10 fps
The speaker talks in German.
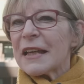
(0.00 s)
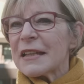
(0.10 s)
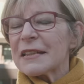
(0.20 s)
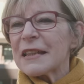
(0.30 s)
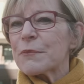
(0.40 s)

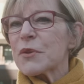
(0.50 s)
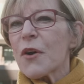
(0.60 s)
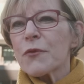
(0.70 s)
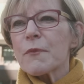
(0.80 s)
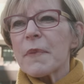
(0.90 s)
Es
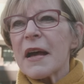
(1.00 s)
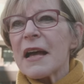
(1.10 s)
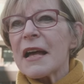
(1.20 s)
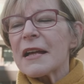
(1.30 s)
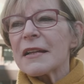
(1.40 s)
gibt
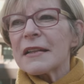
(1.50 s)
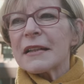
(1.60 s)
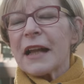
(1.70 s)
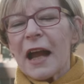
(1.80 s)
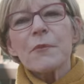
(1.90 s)
offenbar
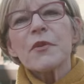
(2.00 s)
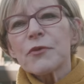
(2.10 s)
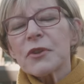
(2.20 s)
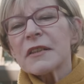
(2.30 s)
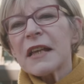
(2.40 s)
kein
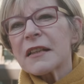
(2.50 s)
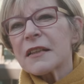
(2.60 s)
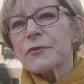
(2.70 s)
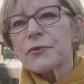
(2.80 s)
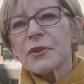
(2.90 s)
Bewusstsein
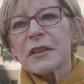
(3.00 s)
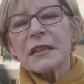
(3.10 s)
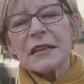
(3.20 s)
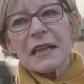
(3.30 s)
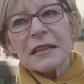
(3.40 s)

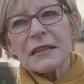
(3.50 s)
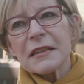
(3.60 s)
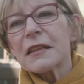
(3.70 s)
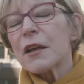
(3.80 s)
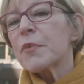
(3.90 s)
dafür,
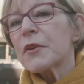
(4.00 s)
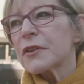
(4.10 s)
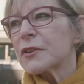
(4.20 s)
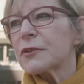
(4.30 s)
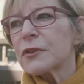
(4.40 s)
dass in der
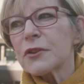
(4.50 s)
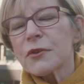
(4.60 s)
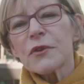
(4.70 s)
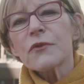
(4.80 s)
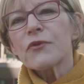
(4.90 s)

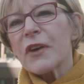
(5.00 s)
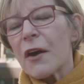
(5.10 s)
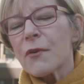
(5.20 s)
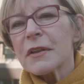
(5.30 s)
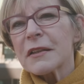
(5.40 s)
Prostitution
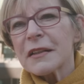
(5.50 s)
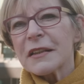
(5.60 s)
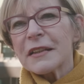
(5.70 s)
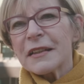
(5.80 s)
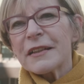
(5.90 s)
Frauen
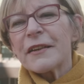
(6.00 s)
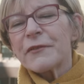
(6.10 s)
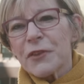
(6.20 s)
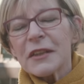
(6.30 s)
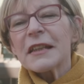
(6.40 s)

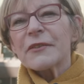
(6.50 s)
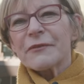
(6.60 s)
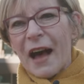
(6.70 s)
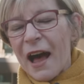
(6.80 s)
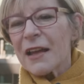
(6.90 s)
wirklich
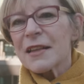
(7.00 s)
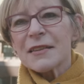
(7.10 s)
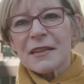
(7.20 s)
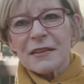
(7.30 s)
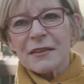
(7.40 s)
wahre
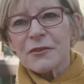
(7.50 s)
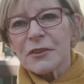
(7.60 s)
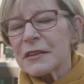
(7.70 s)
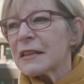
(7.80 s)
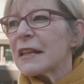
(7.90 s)
sind.
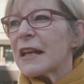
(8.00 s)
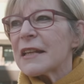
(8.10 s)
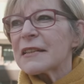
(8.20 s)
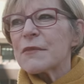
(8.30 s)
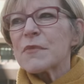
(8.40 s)
Und
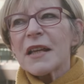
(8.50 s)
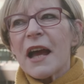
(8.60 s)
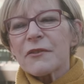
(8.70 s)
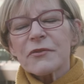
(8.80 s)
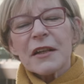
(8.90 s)
es nimmt
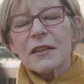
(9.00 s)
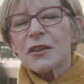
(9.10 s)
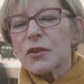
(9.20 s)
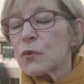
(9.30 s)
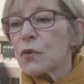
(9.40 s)
einfach
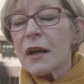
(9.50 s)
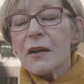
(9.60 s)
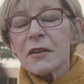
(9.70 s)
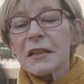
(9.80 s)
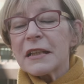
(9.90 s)
zu
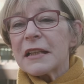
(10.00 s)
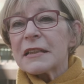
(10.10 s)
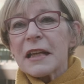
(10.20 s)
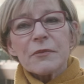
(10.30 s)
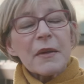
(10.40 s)
auch,
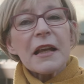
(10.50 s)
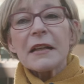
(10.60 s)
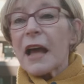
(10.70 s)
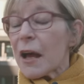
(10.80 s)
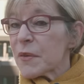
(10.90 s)
dass man
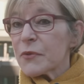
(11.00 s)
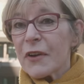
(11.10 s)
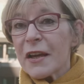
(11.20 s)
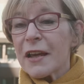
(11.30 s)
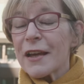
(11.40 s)
nach einer
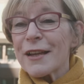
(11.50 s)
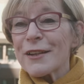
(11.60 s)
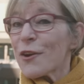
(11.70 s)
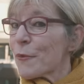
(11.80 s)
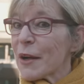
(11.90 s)

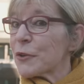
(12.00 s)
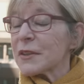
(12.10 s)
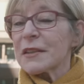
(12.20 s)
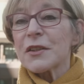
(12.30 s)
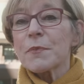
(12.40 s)
Abi-Feier noch mal
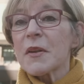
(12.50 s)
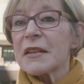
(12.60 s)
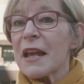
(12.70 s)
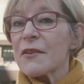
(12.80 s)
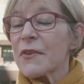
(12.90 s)
kurz ins
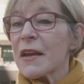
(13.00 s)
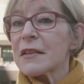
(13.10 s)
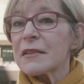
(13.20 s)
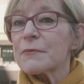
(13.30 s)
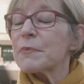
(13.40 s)
Bordell
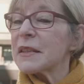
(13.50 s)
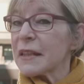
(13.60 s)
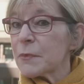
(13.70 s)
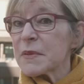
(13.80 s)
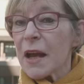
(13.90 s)
fährt.
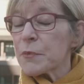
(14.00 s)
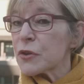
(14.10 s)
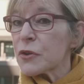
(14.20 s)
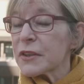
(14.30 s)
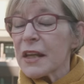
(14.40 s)

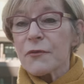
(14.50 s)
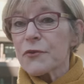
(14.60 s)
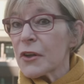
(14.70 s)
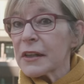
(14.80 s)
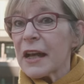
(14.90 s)
Betriebsabschlüsse
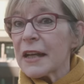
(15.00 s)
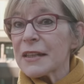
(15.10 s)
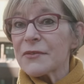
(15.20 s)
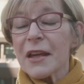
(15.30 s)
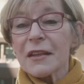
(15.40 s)

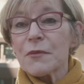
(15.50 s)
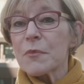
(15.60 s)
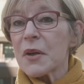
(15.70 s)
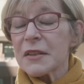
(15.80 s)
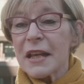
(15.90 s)
erfolgreiche werden
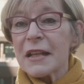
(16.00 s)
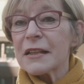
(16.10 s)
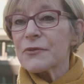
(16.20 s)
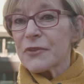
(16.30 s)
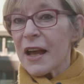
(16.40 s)
im
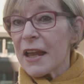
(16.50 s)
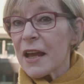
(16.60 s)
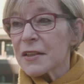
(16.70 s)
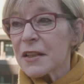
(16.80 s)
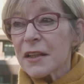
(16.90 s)
Bordell
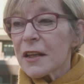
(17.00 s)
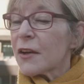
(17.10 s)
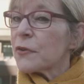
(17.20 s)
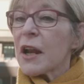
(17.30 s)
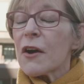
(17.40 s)
gefeiert
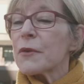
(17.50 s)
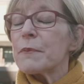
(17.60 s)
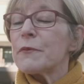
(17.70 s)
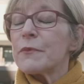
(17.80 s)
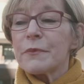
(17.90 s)
und auch
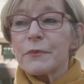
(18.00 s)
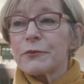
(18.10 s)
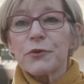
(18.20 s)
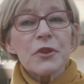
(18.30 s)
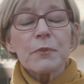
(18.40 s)

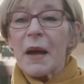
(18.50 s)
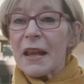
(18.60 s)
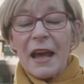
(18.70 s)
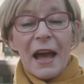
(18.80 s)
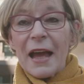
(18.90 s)

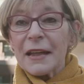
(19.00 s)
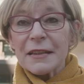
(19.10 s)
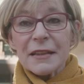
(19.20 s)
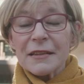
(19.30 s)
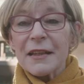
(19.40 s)

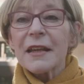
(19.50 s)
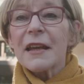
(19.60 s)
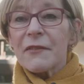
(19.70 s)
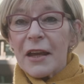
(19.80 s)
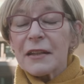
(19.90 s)
Fußballereignisse
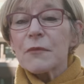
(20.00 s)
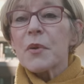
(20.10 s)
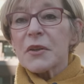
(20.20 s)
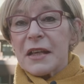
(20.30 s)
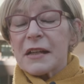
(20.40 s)
werden
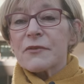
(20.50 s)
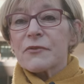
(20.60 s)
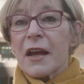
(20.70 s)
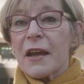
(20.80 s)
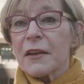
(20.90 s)
im Bordell
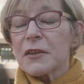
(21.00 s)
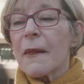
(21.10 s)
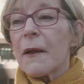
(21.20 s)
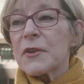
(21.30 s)
gefeiert.